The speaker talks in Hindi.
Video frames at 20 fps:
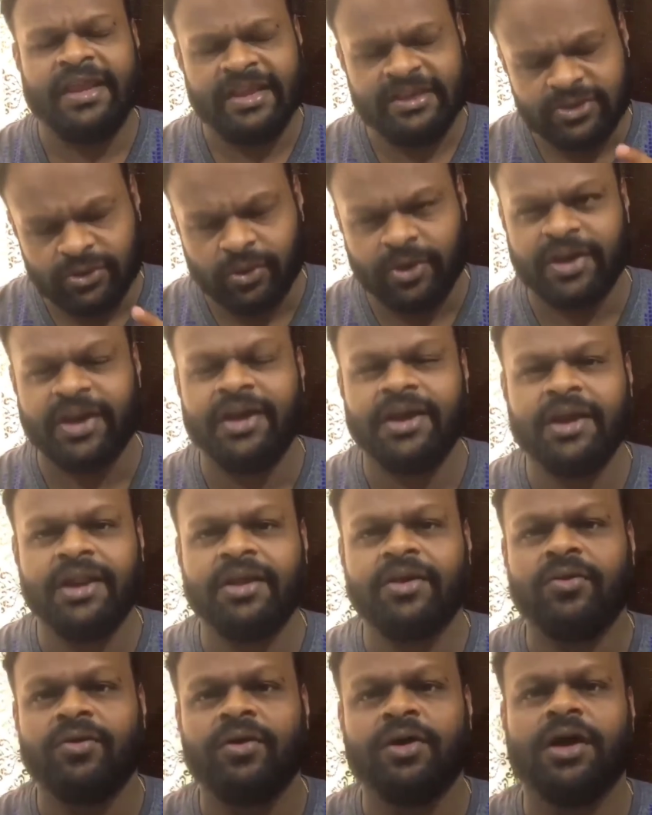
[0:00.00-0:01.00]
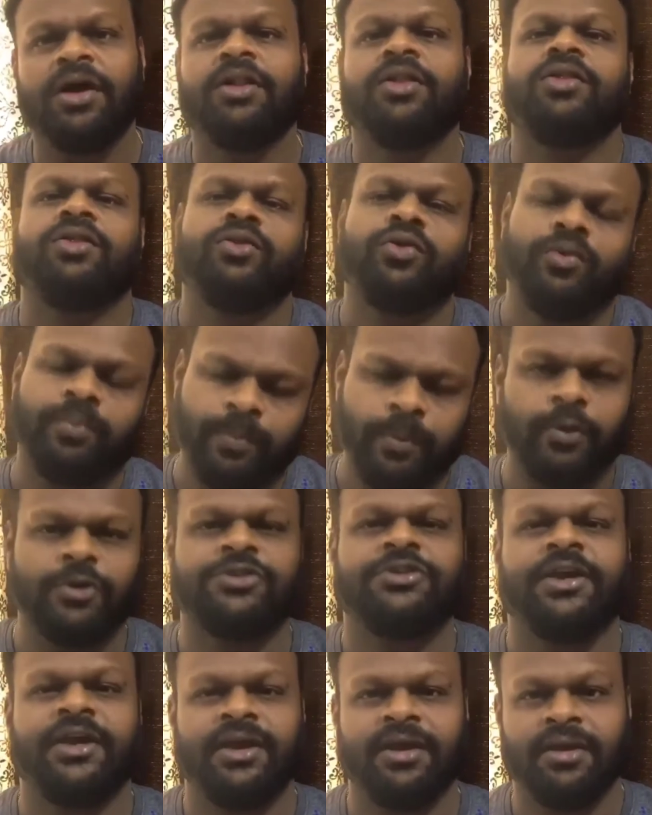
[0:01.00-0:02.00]
इसको ट्रेंडिंग होगा तो
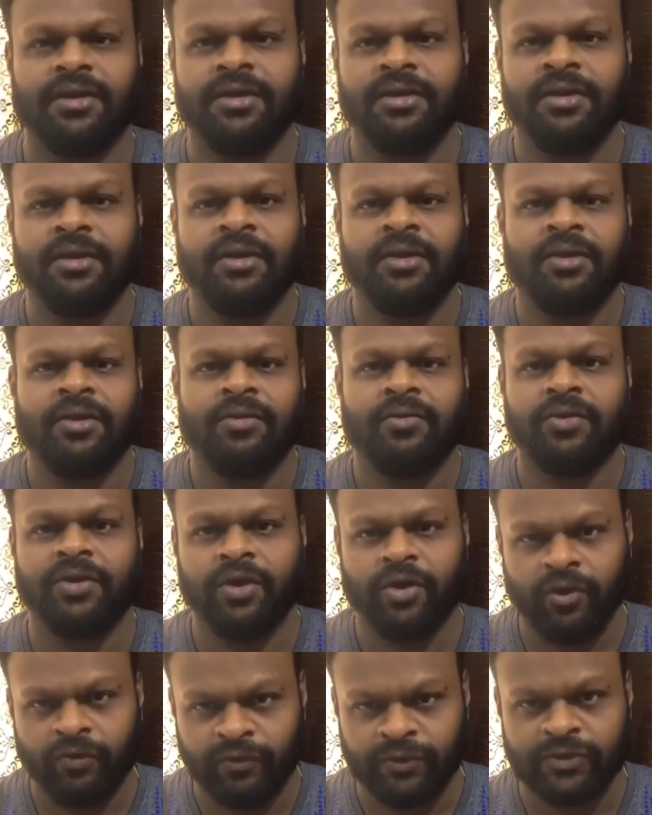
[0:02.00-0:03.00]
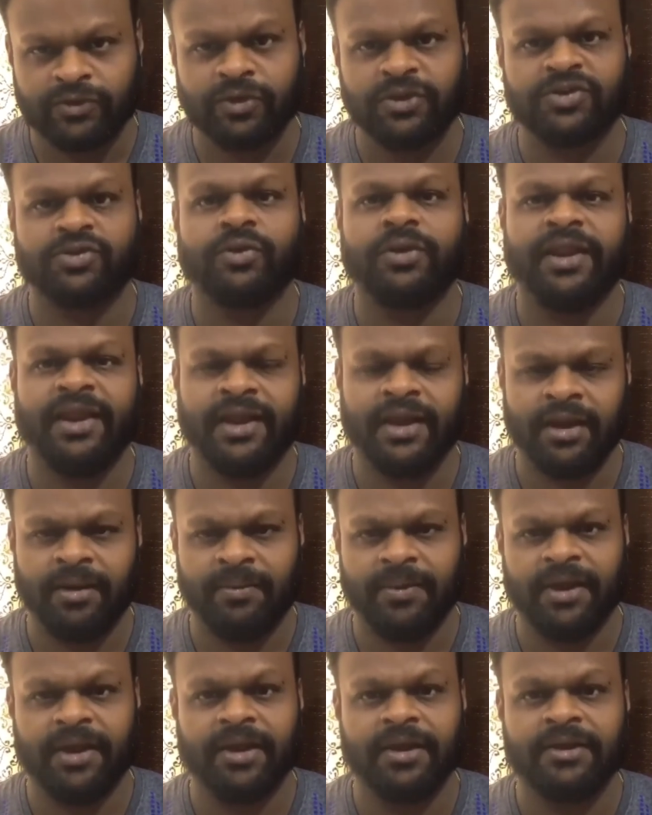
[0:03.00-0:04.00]
पहुंच जाएगा उनके ऑफिस को इसको देखना
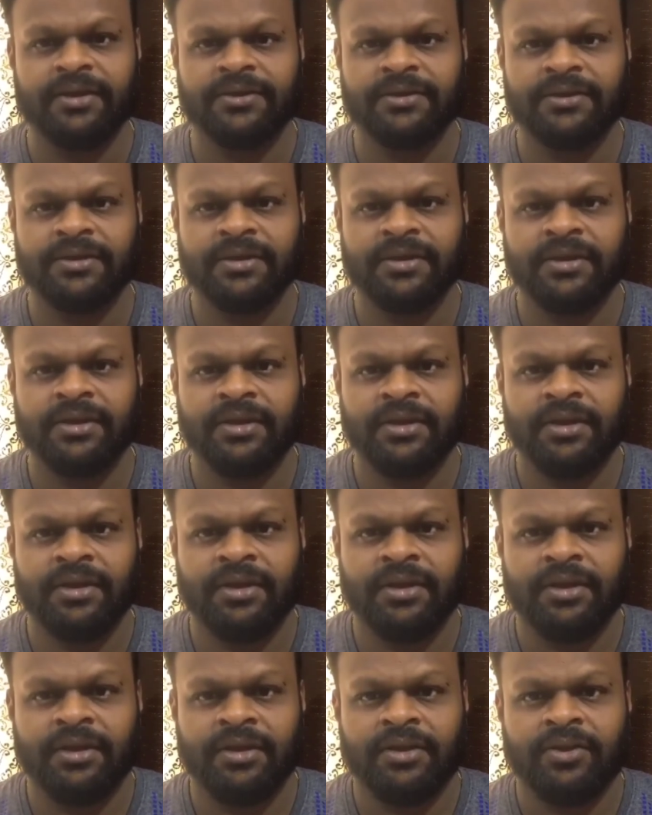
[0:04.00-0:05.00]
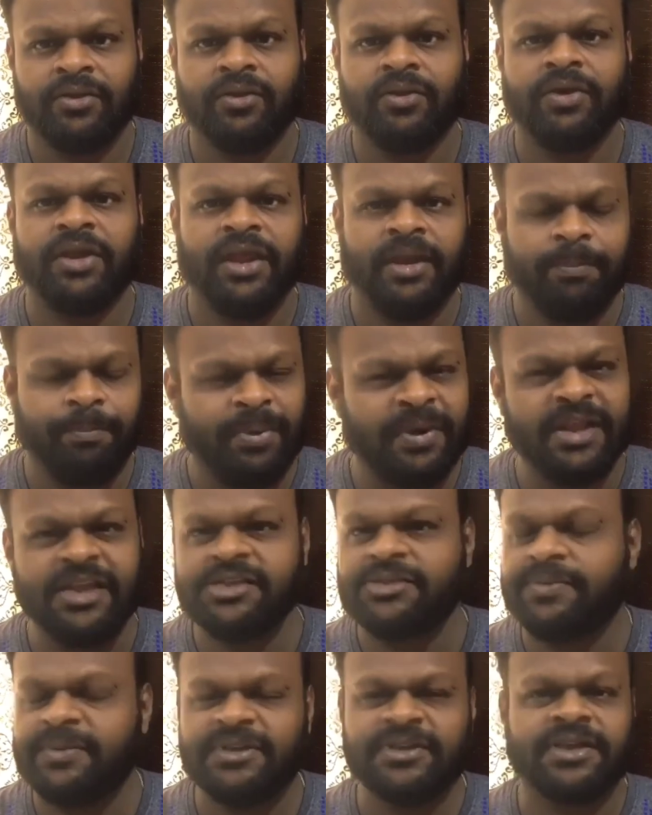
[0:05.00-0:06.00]
पड़ेगा तो ये
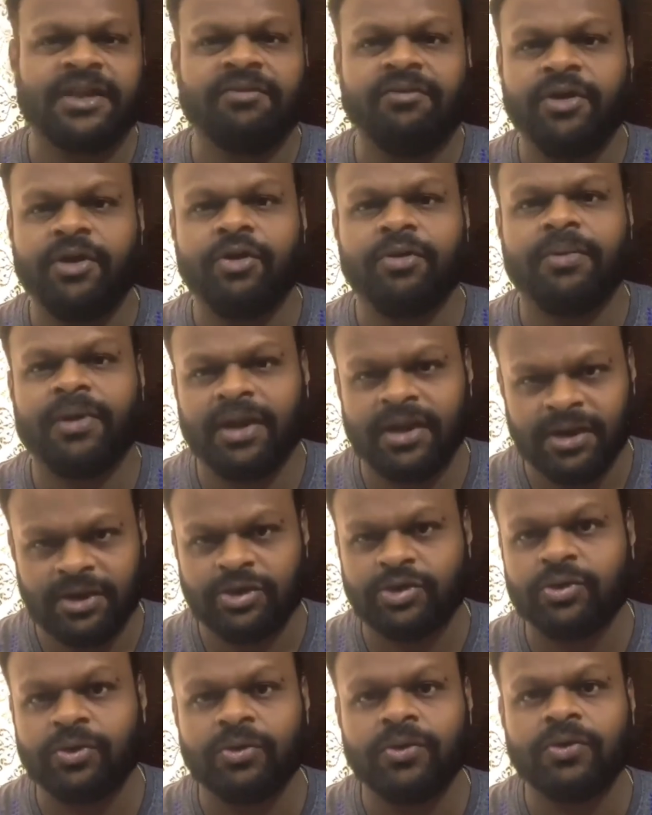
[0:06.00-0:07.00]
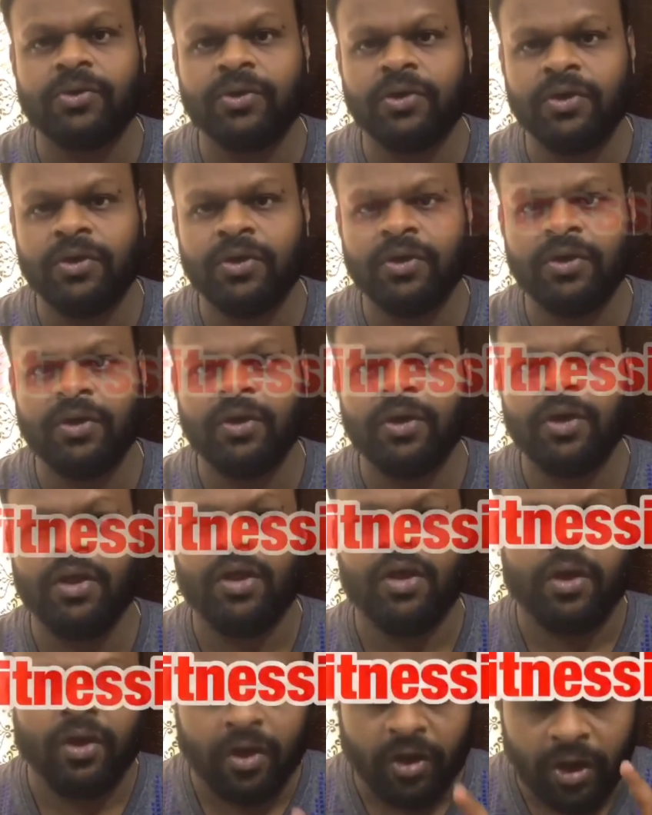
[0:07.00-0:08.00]
प्लीज भी इसकी वीडियो बनाना छोड़ दो
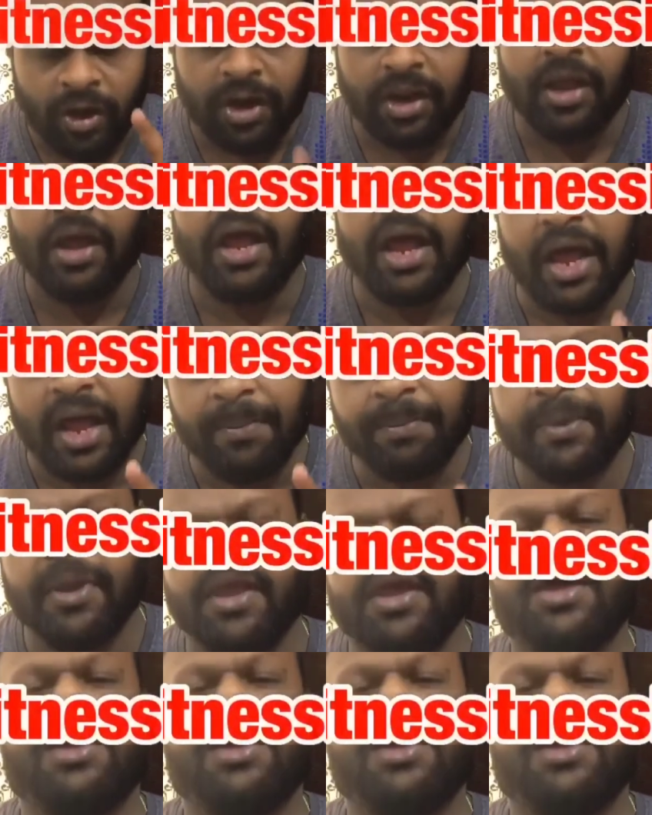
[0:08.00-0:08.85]
और आपके